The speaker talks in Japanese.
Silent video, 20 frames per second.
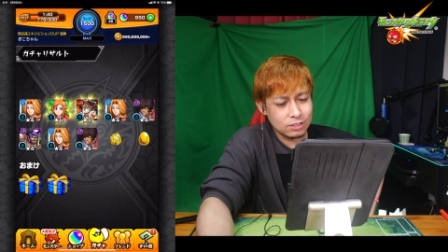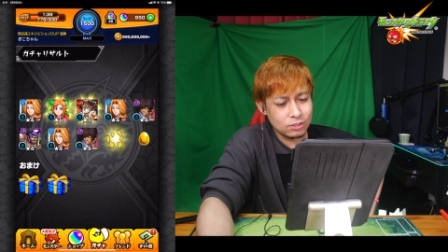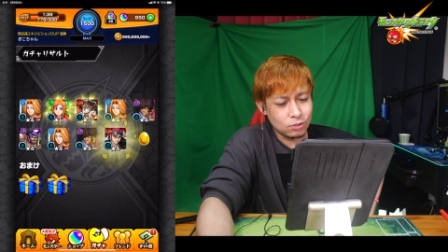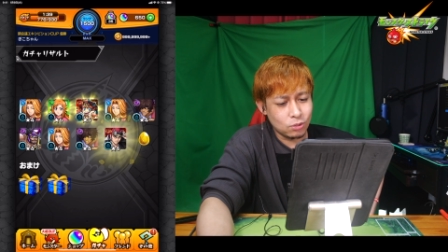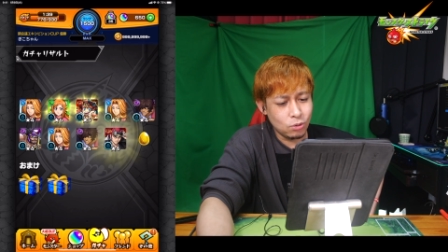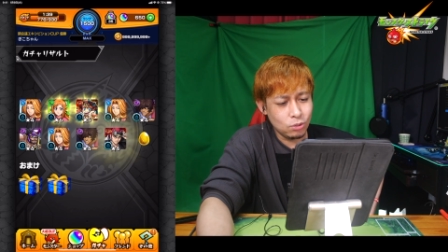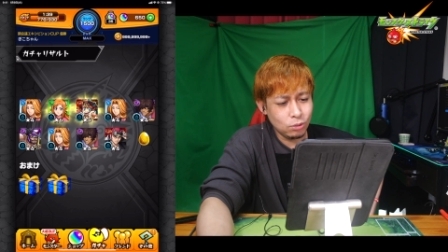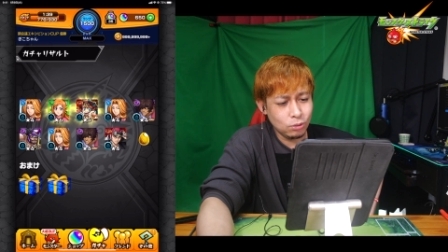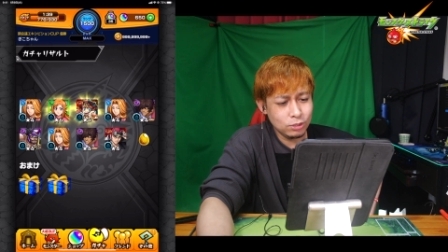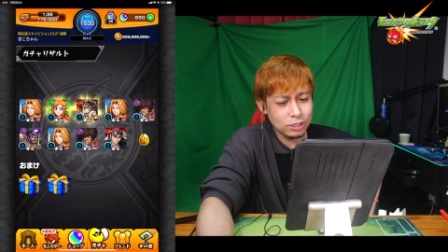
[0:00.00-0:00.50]

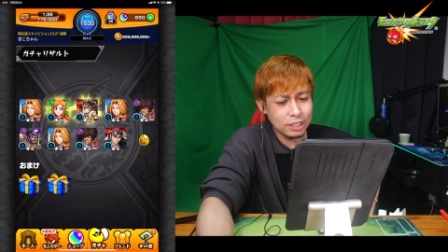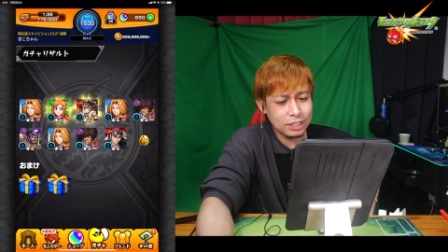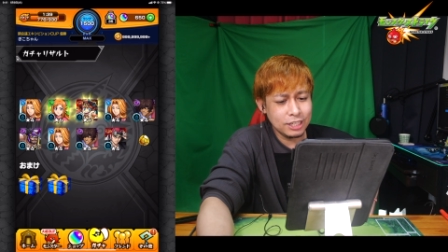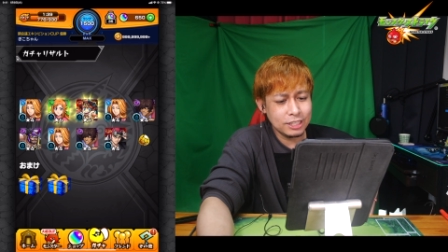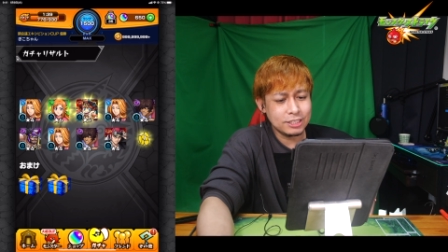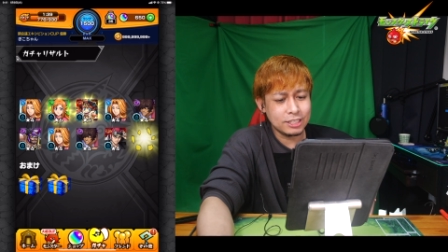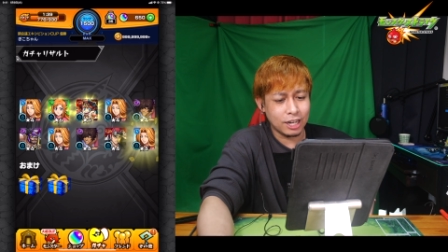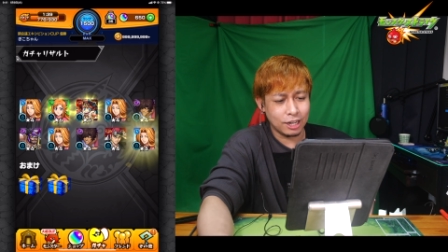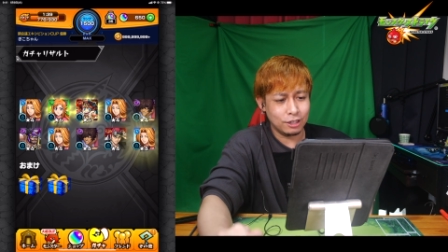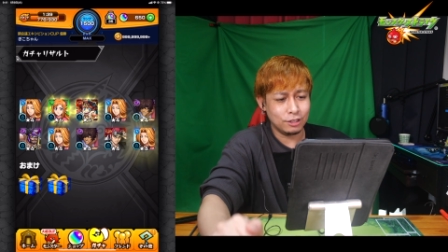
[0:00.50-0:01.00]
ここで
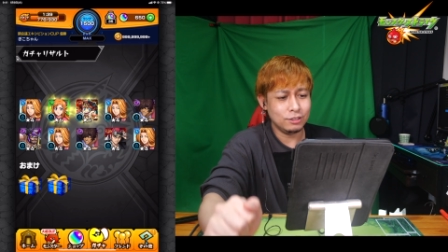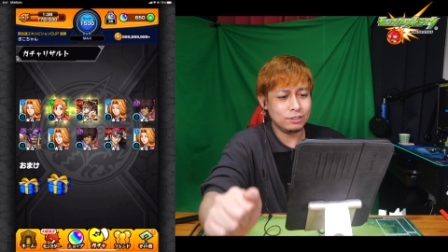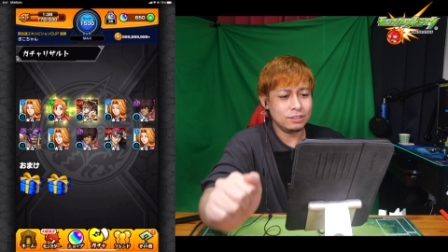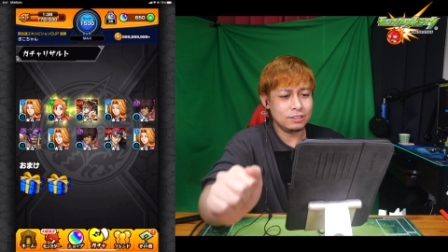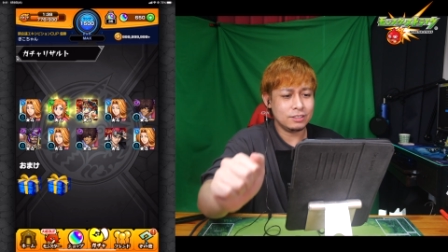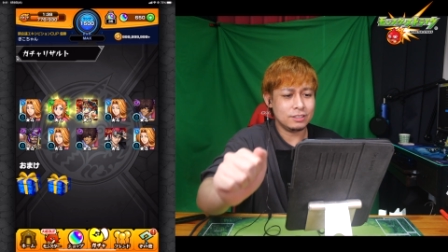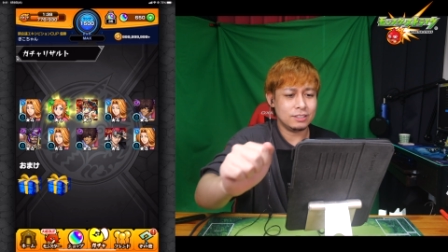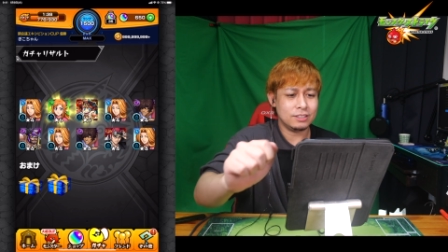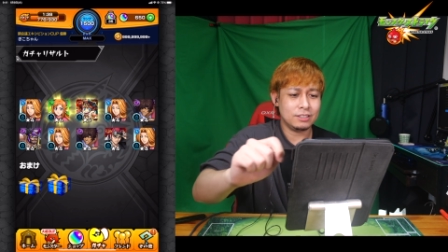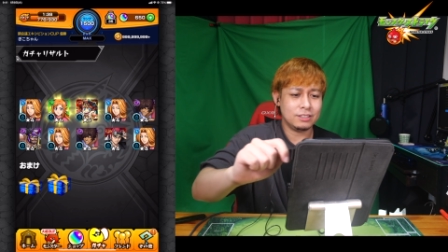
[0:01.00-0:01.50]
出ちゃう
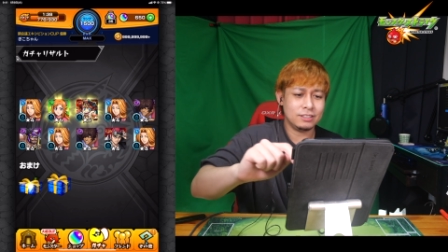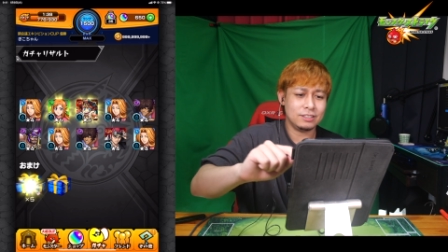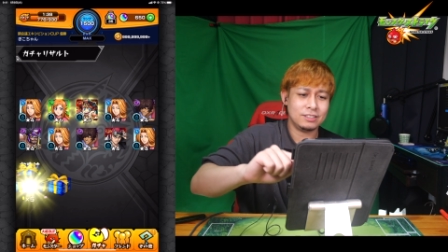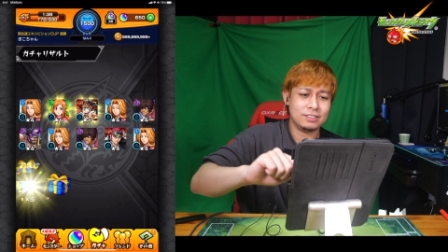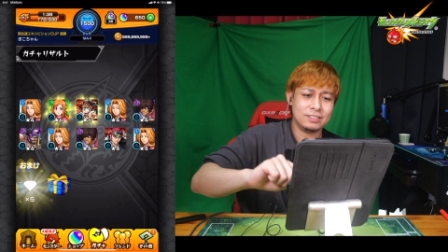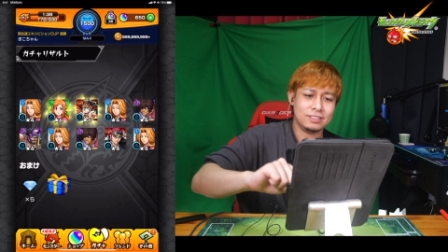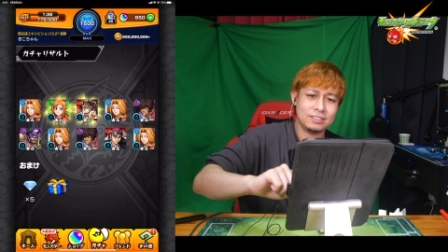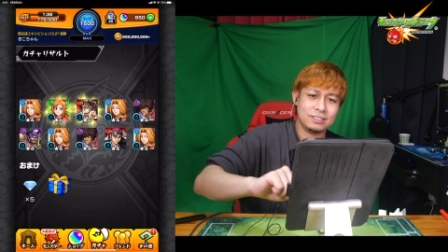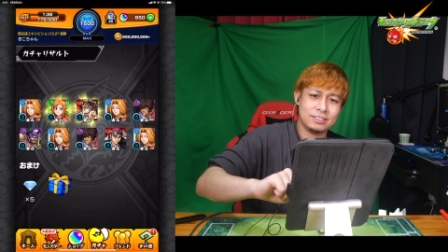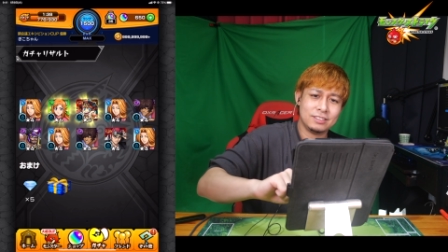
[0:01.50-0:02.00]

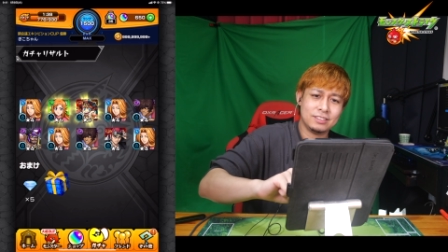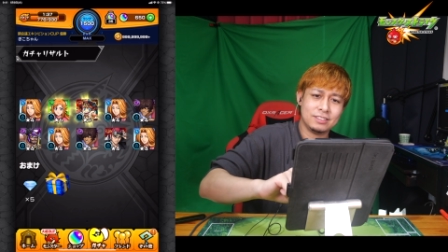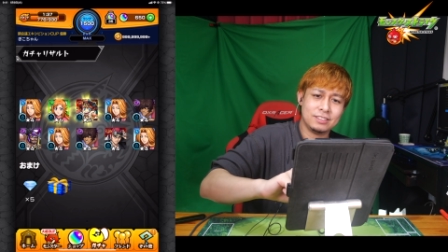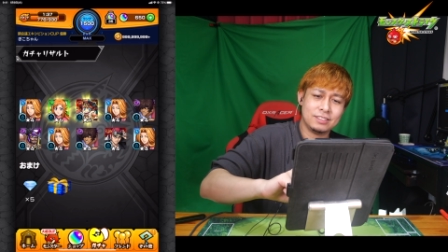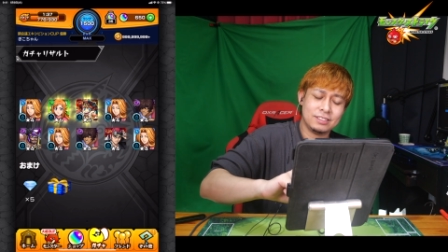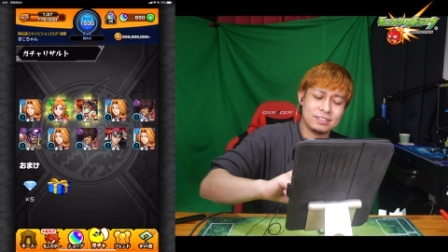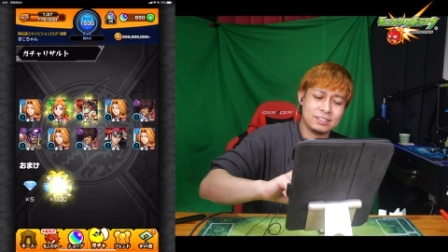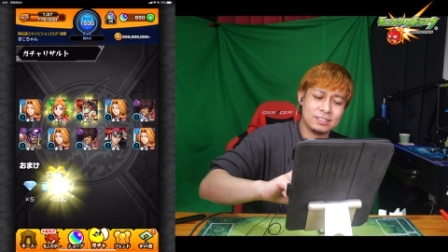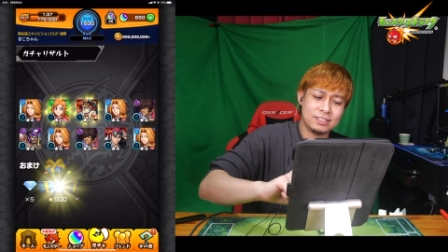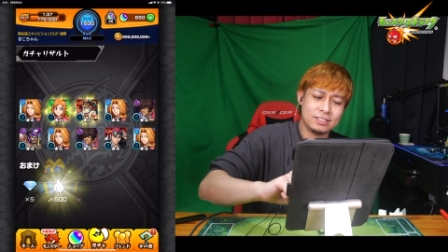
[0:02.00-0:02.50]

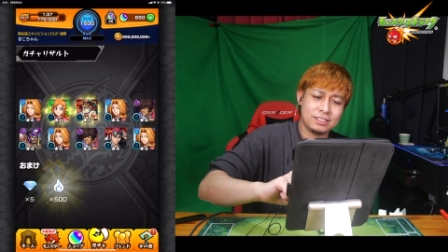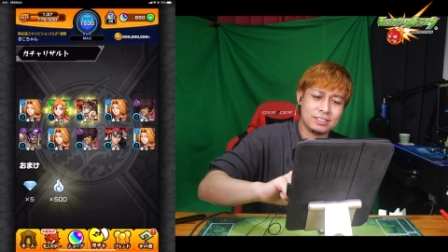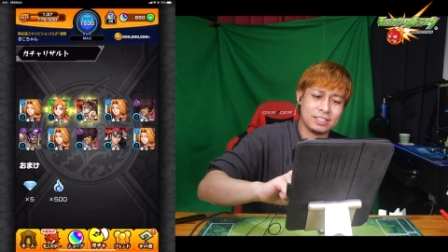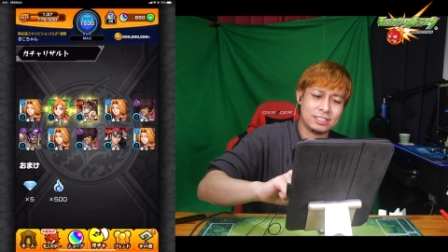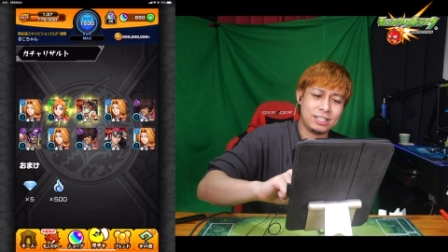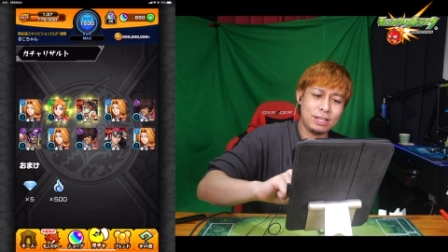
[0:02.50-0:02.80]
じゃ